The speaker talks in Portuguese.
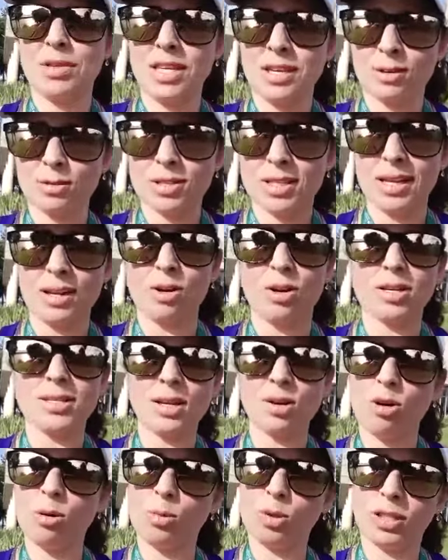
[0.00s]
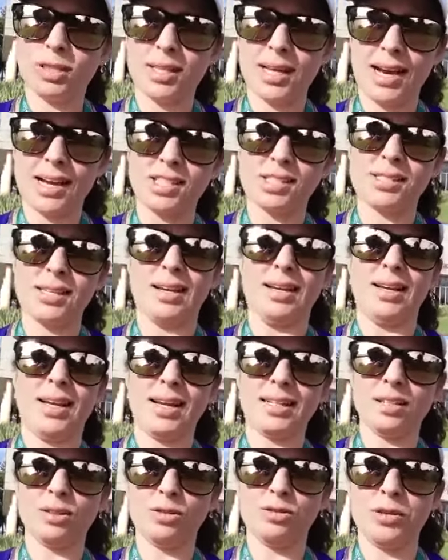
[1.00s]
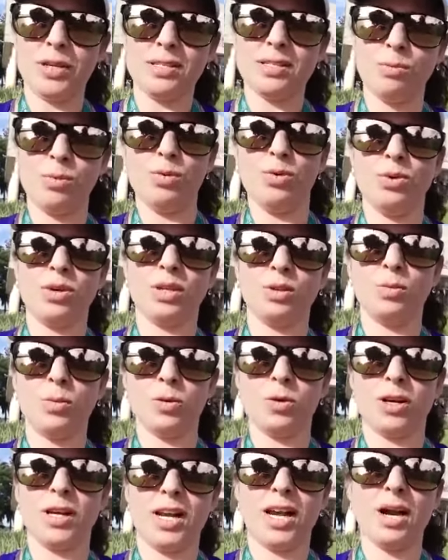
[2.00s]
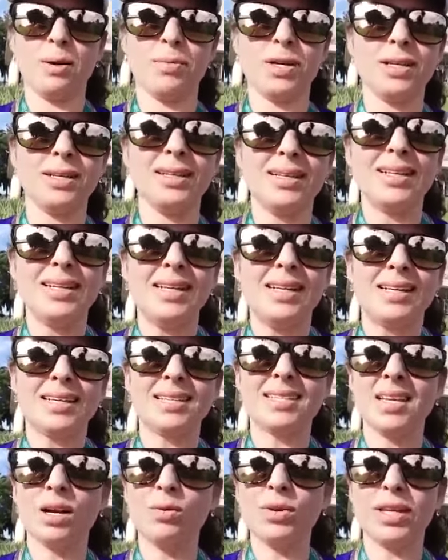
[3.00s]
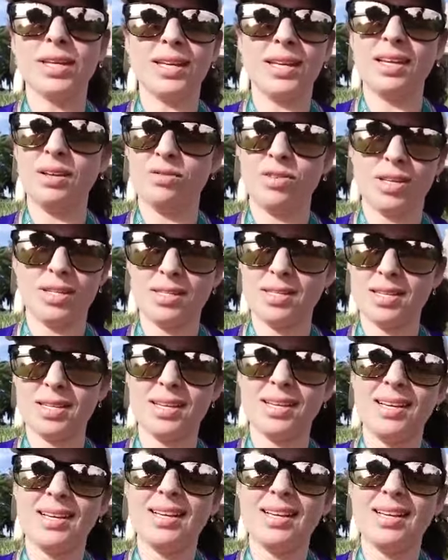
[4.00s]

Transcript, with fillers: amigos da nossa comunidade secreta do Facebook, do programa, que são incríveis.